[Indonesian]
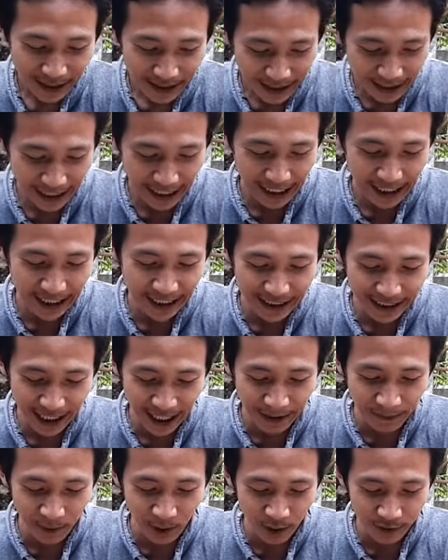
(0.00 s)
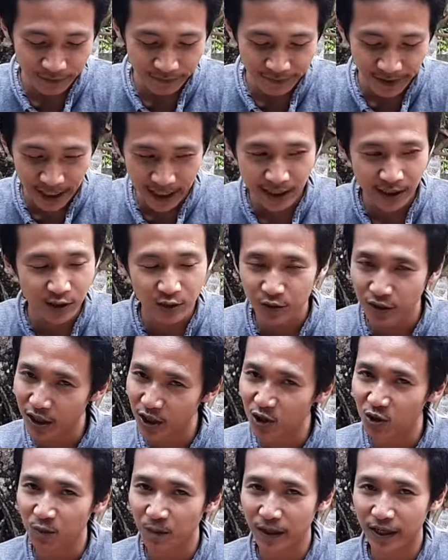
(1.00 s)
Nah kali ini saya mau tes unit
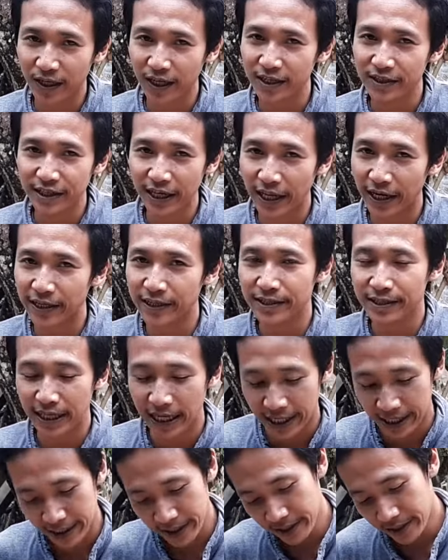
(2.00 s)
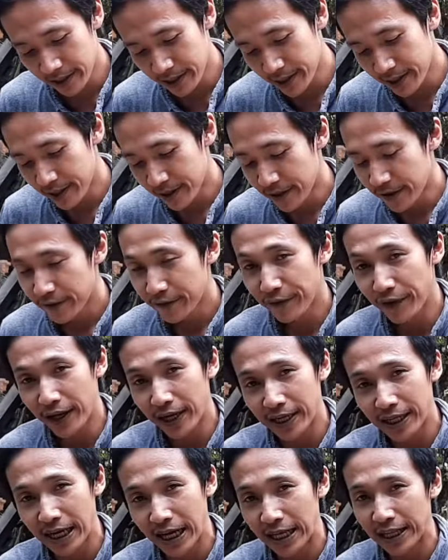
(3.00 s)
Super King Series yang
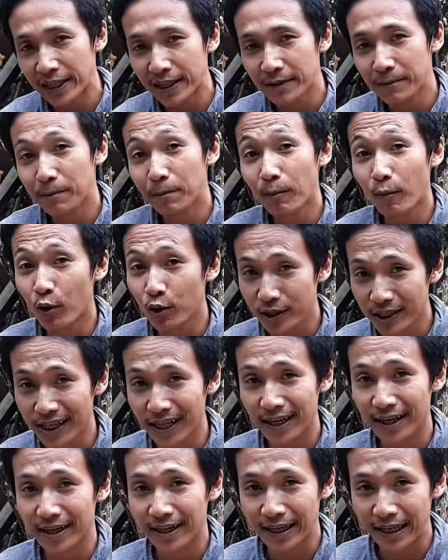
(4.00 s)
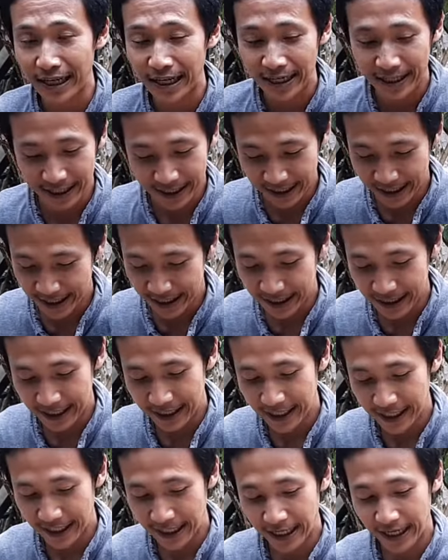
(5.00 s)
Varian Moser ya
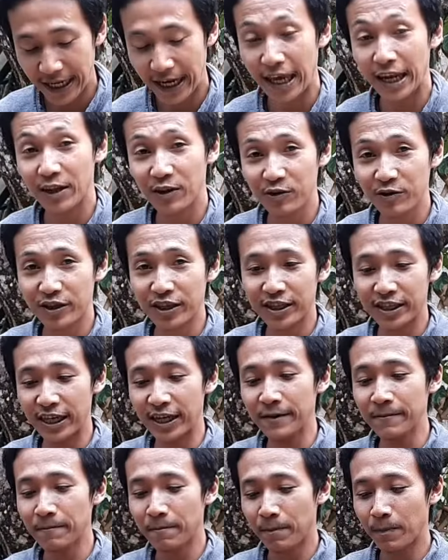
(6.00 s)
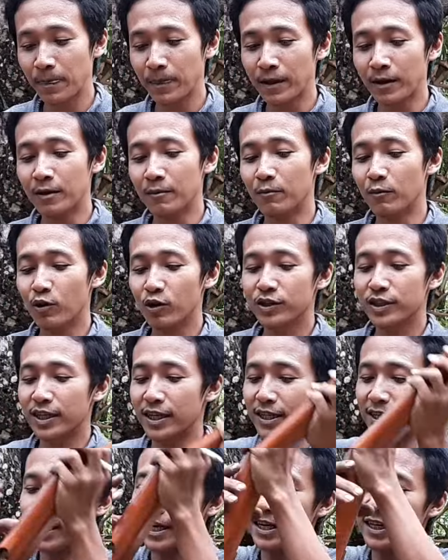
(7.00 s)
Ini unitnya Moser
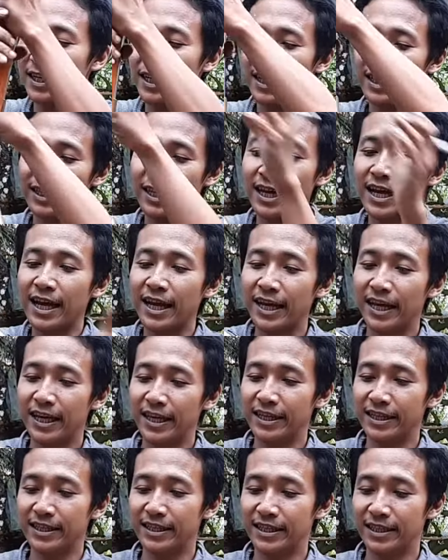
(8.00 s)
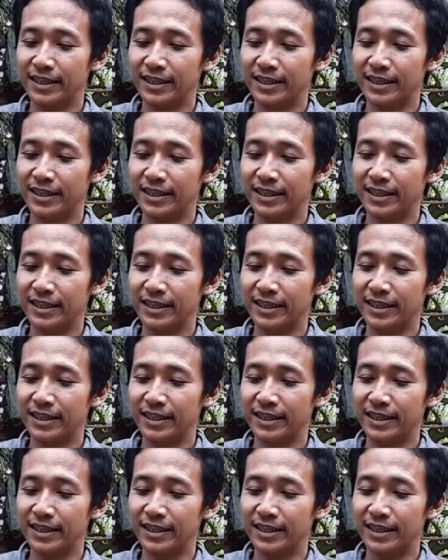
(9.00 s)
Grendel tengah ya